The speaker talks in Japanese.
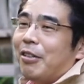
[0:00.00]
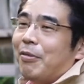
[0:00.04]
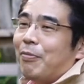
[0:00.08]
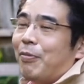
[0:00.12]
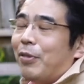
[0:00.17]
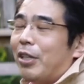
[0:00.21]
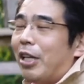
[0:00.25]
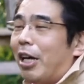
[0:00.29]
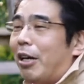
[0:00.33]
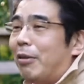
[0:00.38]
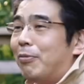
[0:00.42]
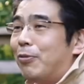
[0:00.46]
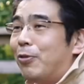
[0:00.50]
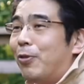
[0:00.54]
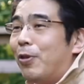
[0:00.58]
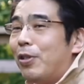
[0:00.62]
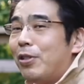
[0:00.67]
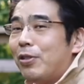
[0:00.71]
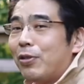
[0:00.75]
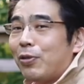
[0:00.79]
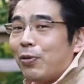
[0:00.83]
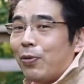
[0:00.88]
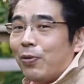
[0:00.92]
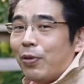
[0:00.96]
まやむを得
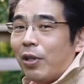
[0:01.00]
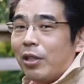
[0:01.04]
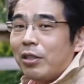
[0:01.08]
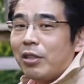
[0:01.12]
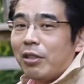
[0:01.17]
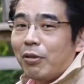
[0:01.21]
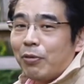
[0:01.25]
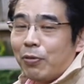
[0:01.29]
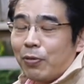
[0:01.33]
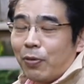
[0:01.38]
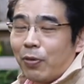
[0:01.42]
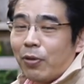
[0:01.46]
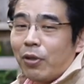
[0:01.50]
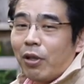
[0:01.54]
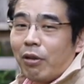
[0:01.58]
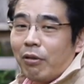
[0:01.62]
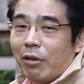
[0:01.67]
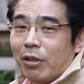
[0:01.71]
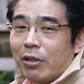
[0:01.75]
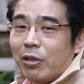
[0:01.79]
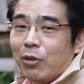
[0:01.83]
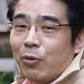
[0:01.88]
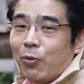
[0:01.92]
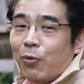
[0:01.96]
ずそうなっちゃうことっていう
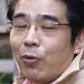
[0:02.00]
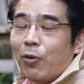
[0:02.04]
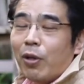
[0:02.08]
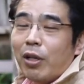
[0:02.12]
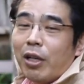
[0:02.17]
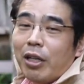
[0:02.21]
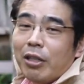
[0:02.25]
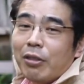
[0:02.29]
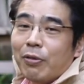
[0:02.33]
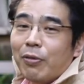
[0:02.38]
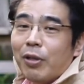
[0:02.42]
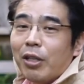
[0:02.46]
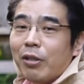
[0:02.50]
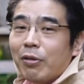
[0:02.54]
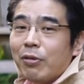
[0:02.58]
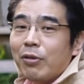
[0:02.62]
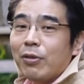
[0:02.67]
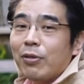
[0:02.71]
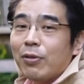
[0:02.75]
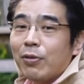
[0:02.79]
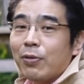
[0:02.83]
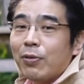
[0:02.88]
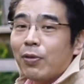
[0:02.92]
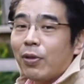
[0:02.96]
のはしょうがないよねと
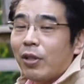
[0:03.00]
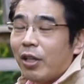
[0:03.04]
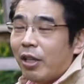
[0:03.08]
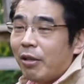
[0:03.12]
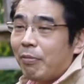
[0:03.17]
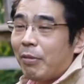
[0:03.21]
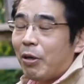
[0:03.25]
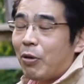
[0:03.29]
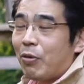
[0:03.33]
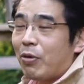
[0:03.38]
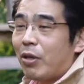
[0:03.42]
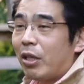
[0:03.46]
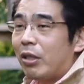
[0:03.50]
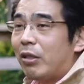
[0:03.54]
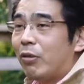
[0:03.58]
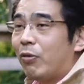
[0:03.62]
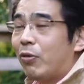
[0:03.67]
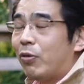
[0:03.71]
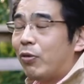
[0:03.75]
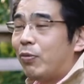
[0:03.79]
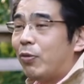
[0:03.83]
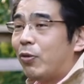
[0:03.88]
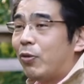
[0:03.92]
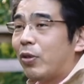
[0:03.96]
いうことで、まあ、他に
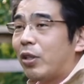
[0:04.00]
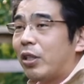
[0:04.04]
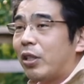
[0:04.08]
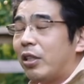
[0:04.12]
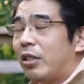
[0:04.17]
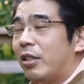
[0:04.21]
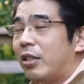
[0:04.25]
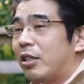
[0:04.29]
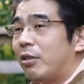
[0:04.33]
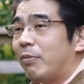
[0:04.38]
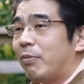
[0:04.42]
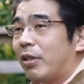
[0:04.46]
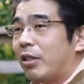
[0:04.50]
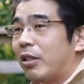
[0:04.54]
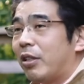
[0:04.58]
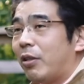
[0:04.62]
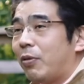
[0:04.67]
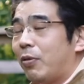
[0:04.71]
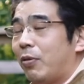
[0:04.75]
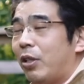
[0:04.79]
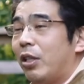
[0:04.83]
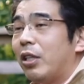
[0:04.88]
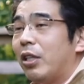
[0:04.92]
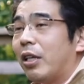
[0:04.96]
追うものができてしまった
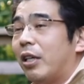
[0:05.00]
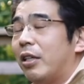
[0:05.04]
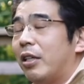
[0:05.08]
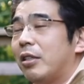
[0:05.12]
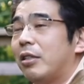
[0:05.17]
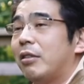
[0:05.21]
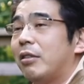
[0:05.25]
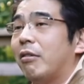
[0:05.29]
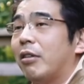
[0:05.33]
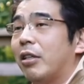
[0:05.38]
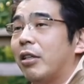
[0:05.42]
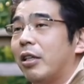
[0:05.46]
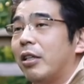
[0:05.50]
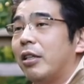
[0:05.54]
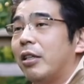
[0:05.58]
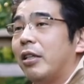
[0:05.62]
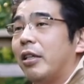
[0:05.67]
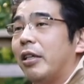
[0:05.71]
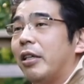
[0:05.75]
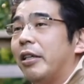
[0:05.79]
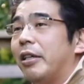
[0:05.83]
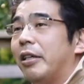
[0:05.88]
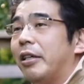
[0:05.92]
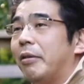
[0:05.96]
時に関してはね、
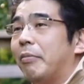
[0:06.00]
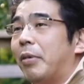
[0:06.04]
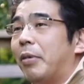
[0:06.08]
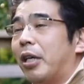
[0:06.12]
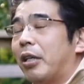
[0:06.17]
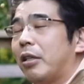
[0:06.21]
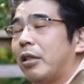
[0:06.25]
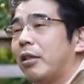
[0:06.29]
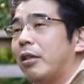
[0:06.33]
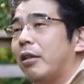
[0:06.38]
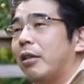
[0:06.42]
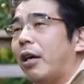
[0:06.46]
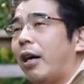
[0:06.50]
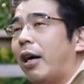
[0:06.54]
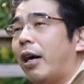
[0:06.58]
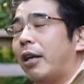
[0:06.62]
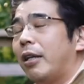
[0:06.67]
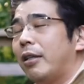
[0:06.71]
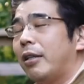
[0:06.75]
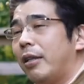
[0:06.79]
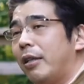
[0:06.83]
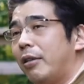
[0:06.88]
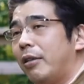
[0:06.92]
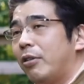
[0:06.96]
えー、まああ
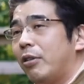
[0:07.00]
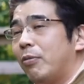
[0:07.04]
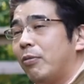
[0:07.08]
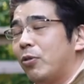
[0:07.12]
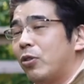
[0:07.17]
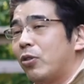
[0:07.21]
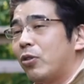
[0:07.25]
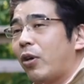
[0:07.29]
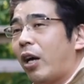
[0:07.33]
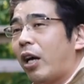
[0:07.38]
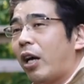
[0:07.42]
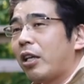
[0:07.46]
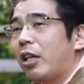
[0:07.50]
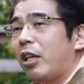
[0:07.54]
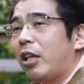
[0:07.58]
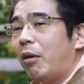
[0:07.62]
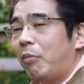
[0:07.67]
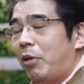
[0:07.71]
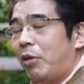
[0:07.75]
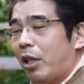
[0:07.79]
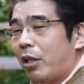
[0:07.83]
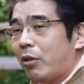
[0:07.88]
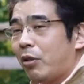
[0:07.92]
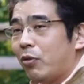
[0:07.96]
なたへの気持ちを諦
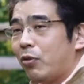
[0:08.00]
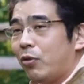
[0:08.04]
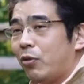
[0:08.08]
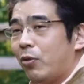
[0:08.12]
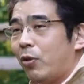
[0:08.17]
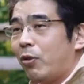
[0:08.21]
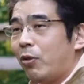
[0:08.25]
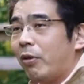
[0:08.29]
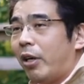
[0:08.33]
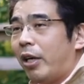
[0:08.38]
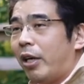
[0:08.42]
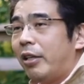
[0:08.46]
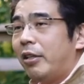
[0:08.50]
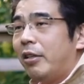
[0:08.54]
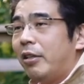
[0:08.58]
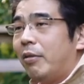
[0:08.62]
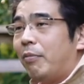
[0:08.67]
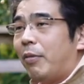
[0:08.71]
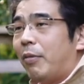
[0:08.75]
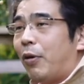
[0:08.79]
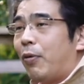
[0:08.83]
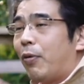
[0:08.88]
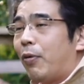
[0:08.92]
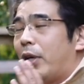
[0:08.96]
めたというよりは、
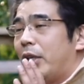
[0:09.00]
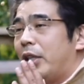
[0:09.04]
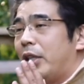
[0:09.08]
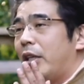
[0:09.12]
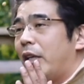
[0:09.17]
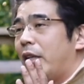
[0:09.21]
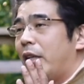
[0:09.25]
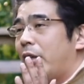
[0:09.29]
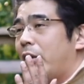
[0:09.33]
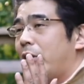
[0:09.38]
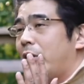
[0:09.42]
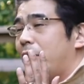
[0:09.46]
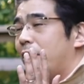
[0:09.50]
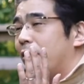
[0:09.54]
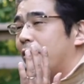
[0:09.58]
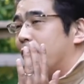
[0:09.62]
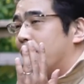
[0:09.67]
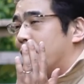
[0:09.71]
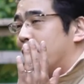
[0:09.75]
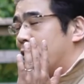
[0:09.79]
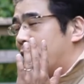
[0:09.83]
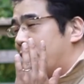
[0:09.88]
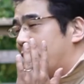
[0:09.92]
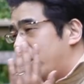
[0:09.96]
まあ、他にエネルギーを
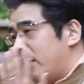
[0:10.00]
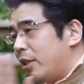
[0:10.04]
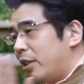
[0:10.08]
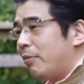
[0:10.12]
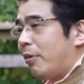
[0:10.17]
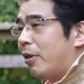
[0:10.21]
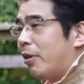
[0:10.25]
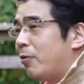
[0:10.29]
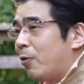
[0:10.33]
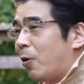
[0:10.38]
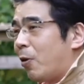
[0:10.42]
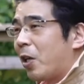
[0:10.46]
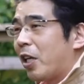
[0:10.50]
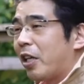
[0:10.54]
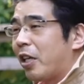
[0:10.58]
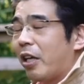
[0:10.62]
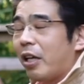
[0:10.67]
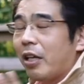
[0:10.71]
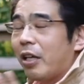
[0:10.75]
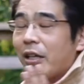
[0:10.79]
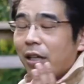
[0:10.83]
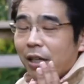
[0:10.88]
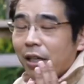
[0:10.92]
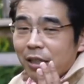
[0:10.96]
向けてしまうので
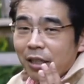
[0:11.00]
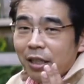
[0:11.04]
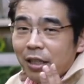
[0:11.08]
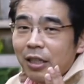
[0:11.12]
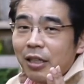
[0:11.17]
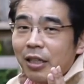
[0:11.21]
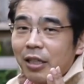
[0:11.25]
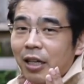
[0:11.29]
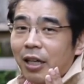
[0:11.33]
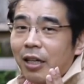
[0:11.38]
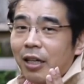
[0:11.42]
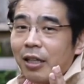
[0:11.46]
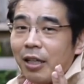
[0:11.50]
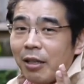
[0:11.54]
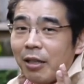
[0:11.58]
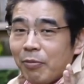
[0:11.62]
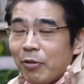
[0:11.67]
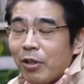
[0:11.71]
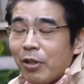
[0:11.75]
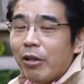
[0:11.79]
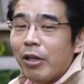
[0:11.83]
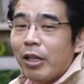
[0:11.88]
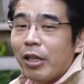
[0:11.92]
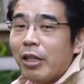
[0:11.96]
結果的にねあなたに
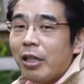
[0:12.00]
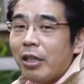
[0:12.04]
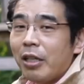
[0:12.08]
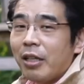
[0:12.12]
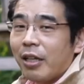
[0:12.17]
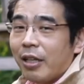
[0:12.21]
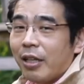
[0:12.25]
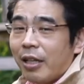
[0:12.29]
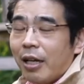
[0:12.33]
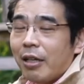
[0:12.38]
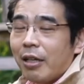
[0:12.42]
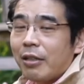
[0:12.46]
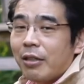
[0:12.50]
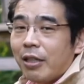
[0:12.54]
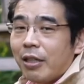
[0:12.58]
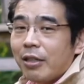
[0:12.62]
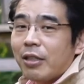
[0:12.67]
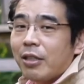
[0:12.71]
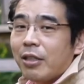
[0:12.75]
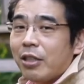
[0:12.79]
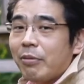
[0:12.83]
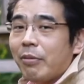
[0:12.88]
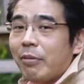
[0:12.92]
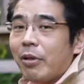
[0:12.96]
向かうエネルギーがなくなっ
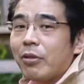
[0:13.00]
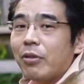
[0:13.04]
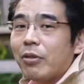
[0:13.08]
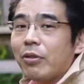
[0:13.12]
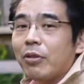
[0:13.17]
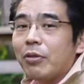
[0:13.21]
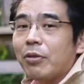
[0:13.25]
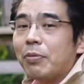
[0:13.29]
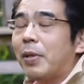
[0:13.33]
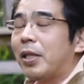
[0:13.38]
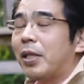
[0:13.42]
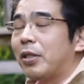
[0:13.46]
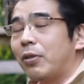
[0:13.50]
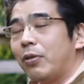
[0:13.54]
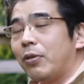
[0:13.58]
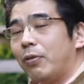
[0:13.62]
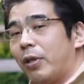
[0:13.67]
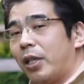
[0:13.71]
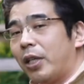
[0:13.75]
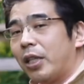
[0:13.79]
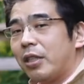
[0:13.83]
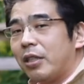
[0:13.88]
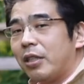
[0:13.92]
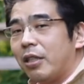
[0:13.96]
てしまうという、まあ、そういうお
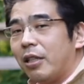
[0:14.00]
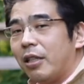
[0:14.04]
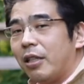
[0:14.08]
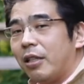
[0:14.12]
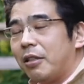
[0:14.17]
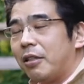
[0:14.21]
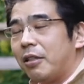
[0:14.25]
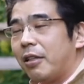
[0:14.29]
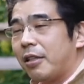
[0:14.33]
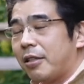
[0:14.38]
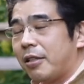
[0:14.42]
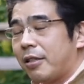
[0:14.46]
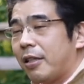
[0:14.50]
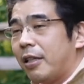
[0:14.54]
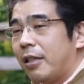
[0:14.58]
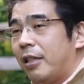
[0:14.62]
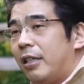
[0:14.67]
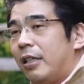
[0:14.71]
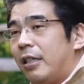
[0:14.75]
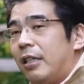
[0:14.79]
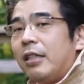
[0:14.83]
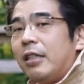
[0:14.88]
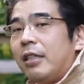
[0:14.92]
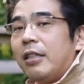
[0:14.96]
話です
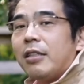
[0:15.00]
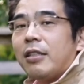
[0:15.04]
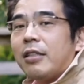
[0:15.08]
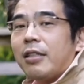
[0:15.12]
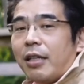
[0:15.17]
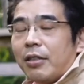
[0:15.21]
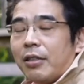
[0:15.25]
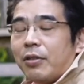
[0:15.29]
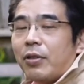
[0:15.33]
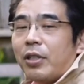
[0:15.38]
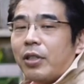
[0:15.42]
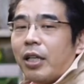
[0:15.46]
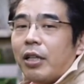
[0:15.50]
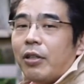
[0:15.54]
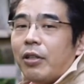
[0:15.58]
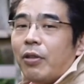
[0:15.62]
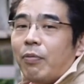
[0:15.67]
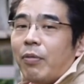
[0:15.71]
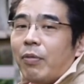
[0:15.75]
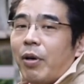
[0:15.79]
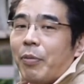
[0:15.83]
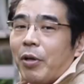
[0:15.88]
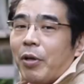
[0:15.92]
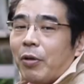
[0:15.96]
さあそして
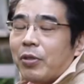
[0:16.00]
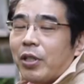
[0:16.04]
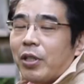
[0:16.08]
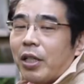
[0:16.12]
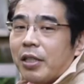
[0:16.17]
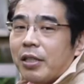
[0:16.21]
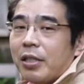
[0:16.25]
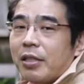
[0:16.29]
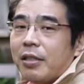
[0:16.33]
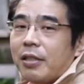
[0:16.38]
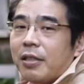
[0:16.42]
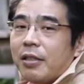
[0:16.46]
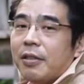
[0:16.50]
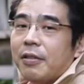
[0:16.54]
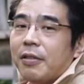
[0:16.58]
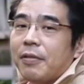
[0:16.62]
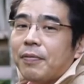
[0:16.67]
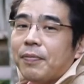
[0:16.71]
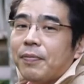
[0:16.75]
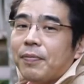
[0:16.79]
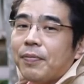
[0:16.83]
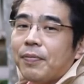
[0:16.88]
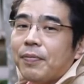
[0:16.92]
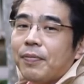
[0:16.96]
4番目はこちらです
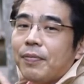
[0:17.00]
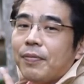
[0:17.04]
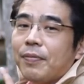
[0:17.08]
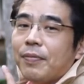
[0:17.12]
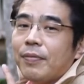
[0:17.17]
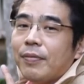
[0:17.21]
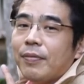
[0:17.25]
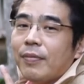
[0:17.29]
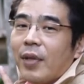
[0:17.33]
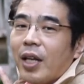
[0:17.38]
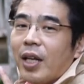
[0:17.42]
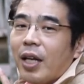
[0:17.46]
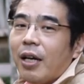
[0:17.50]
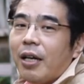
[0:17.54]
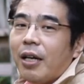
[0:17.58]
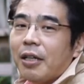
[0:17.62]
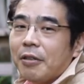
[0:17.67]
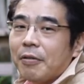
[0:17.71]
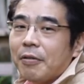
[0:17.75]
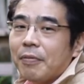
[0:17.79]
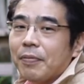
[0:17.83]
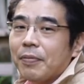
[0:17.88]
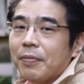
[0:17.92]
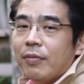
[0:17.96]
はい
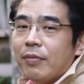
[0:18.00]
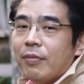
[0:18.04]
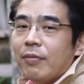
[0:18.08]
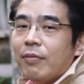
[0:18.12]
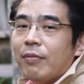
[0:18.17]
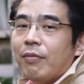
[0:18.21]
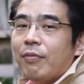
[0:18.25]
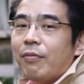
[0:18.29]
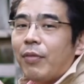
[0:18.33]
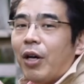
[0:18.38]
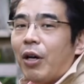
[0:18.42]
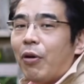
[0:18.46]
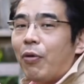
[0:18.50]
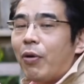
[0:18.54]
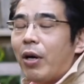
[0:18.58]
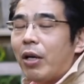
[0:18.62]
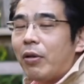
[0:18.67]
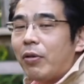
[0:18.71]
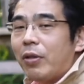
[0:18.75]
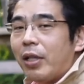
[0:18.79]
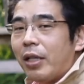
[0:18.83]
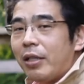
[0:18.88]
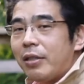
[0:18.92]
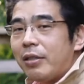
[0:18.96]
まあ、他
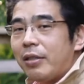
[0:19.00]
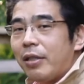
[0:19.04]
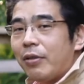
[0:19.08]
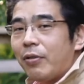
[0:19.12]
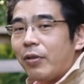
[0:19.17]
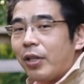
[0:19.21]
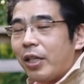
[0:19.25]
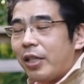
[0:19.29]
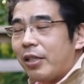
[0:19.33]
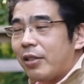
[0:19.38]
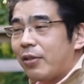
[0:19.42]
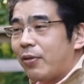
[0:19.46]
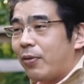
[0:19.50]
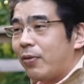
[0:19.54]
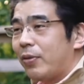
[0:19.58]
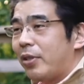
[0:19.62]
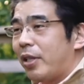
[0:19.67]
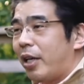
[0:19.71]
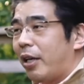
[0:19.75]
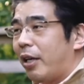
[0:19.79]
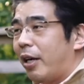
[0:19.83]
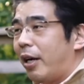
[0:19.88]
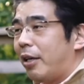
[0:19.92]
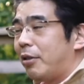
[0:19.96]
の男性のね存
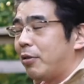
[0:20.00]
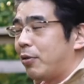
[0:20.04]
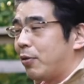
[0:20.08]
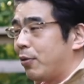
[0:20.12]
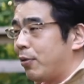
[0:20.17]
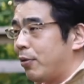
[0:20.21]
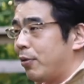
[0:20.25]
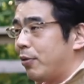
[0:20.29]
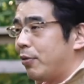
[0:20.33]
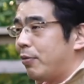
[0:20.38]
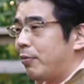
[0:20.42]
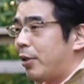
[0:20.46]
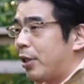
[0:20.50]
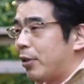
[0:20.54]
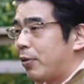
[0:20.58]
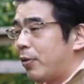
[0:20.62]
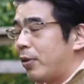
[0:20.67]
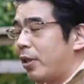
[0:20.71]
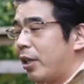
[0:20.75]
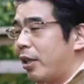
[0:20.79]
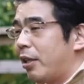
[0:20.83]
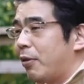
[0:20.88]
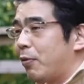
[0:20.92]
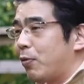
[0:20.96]
在があると、まあ、そ
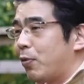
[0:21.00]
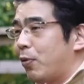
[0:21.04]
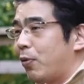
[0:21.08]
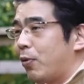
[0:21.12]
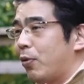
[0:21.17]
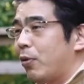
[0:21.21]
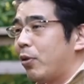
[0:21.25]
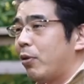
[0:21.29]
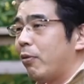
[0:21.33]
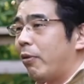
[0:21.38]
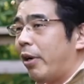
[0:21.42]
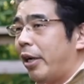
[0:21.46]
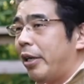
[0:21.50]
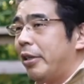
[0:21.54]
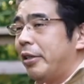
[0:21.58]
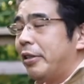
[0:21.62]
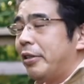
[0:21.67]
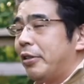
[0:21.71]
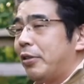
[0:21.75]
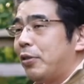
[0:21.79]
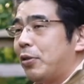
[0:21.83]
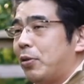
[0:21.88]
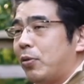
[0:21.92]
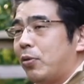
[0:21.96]
れだけで男の人は
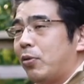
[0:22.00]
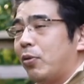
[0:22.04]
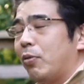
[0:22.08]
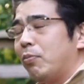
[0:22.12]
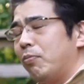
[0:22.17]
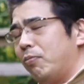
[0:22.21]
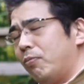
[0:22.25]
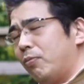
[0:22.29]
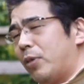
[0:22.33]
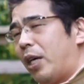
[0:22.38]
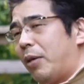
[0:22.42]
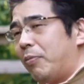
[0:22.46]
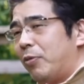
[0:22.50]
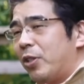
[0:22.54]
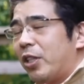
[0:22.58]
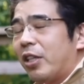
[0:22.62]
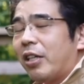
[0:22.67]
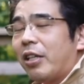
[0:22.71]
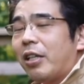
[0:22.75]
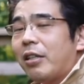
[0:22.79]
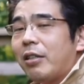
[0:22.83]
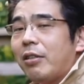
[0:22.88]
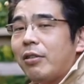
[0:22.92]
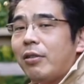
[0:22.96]
ちょっと、うん、まあ無理
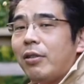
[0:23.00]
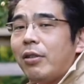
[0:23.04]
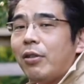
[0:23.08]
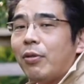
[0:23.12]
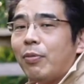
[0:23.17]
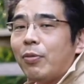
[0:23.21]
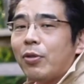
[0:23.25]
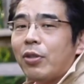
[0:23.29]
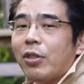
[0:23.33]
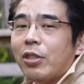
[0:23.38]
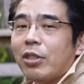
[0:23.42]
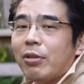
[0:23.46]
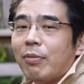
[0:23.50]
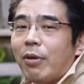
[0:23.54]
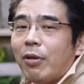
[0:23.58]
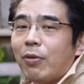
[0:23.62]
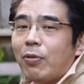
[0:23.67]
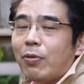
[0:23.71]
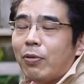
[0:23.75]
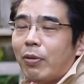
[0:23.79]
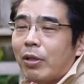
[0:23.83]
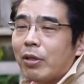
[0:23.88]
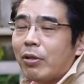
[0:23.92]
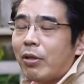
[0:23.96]
かなっていうふうに思ってしまう
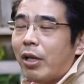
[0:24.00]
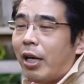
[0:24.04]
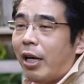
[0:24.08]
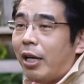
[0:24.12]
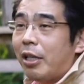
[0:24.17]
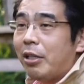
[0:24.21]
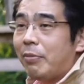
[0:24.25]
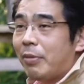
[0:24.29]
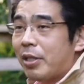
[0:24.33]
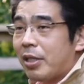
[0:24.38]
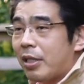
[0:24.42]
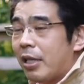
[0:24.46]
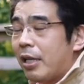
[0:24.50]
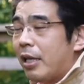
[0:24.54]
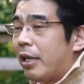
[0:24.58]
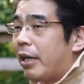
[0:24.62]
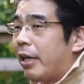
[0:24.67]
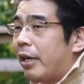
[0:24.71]
ことはそれはあります。